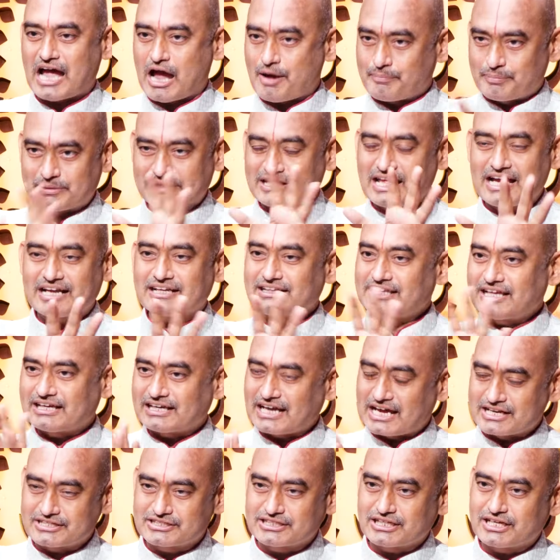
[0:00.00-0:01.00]
అప్పటిదాకా
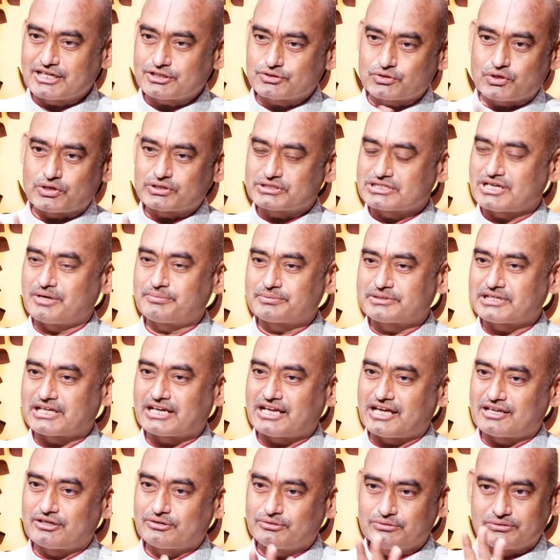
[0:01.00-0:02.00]
దానికి అర్చన
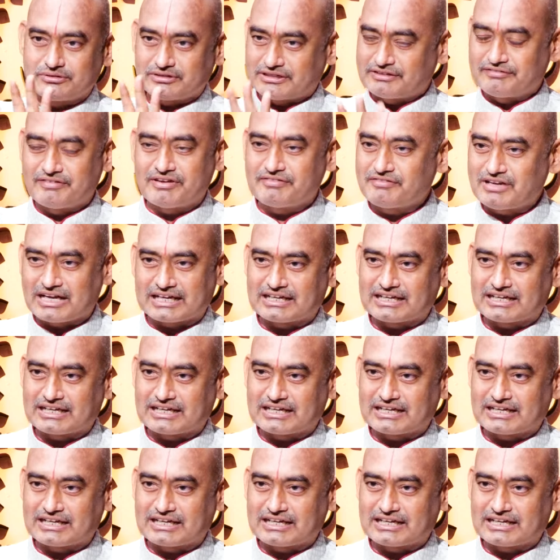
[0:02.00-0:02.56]
షోడశాపచారాలు ఇవేమి